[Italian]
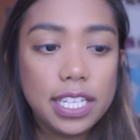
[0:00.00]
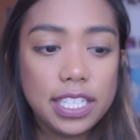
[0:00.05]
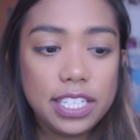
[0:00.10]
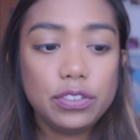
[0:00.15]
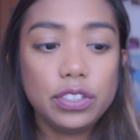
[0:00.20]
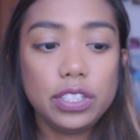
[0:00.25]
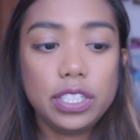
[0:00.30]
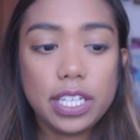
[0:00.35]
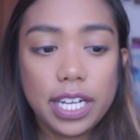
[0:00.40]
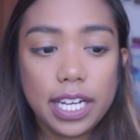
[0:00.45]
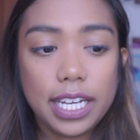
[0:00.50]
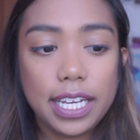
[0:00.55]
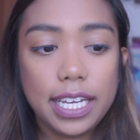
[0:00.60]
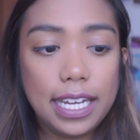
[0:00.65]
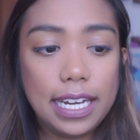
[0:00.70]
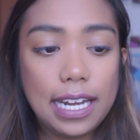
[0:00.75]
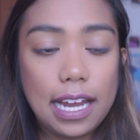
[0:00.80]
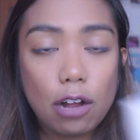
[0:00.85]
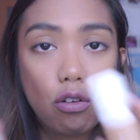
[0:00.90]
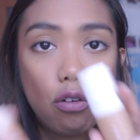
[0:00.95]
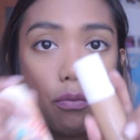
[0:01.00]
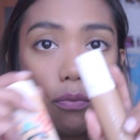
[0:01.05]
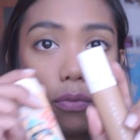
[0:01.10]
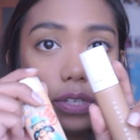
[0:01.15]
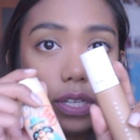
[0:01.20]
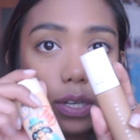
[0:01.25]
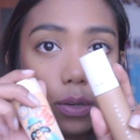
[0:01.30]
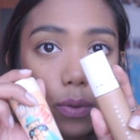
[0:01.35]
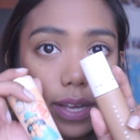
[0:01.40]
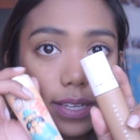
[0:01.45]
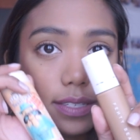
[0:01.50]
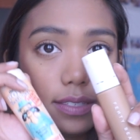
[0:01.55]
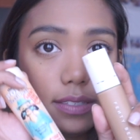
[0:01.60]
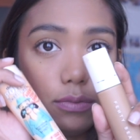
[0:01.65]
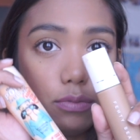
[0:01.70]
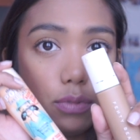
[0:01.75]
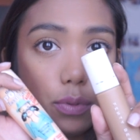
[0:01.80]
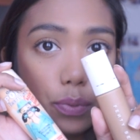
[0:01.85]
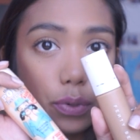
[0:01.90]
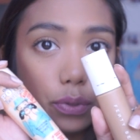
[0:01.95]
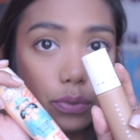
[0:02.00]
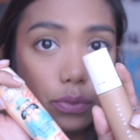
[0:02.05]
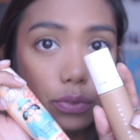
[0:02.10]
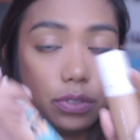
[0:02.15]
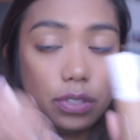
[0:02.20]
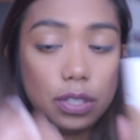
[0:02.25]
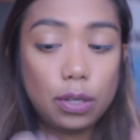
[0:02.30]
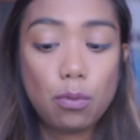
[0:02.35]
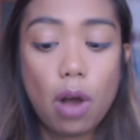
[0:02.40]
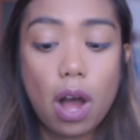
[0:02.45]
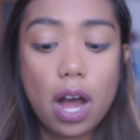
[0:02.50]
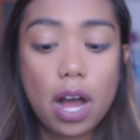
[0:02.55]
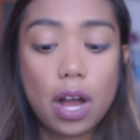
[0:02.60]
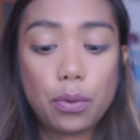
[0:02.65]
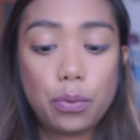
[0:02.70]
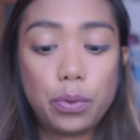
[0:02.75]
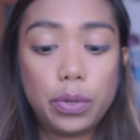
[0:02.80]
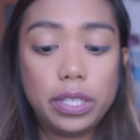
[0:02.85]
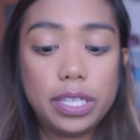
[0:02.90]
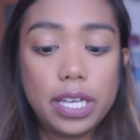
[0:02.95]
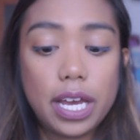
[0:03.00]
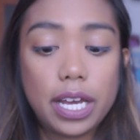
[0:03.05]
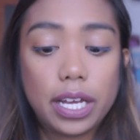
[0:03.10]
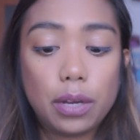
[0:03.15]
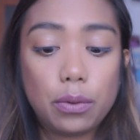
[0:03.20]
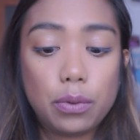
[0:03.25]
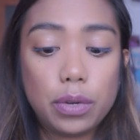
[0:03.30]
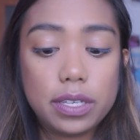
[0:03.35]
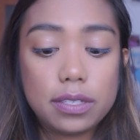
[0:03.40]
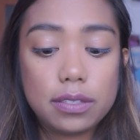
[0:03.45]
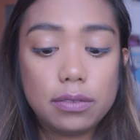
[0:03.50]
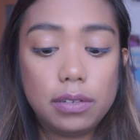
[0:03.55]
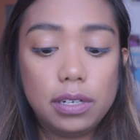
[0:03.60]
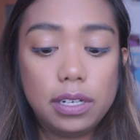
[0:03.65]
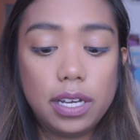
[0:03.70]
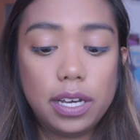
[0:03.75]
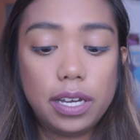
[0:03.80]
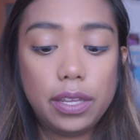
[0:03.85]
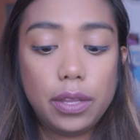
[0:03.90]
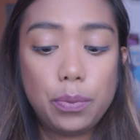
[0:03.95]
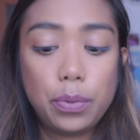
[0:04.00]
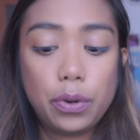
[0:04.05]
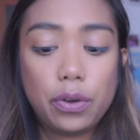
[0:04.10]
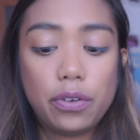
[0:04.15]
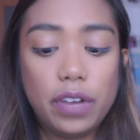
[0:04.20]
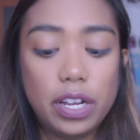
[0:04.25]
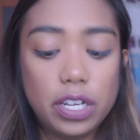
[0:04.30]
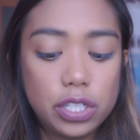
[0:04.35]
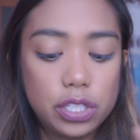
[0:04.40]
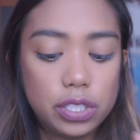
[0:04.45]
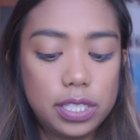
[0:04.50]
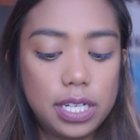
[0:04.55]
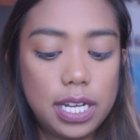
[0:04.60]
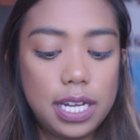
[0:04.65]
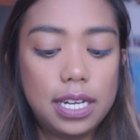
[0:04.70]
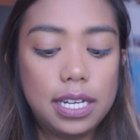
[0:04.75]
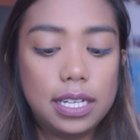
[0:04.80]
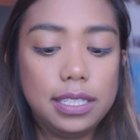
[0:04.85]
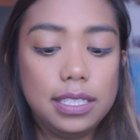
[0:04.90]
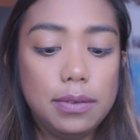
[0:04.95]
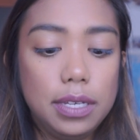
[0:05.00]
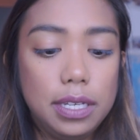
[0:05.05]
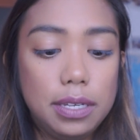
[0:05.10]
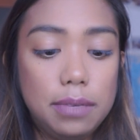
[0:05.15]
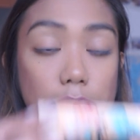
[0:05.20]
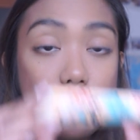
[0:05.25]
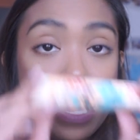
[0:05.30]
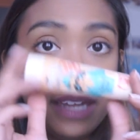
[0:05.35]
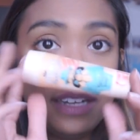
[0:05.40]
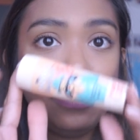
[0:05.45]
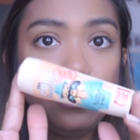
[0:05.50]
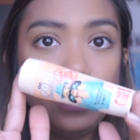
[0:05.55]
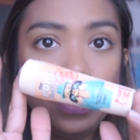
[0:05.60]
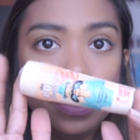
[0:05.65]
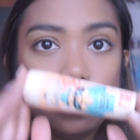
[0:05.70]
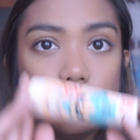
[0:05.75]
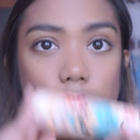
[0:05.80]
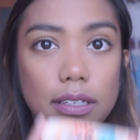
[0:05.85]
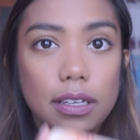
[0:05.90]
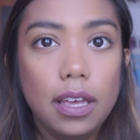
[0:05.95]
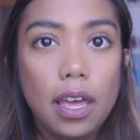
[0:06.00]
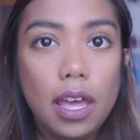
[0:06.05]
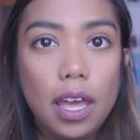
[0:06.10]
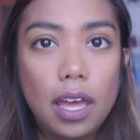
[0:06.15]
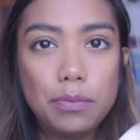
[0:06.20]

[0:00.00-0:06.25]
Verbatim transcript: Devo dire che la combo di questi due prodotti qua, quindi anche questo, il The Professional di Benefit,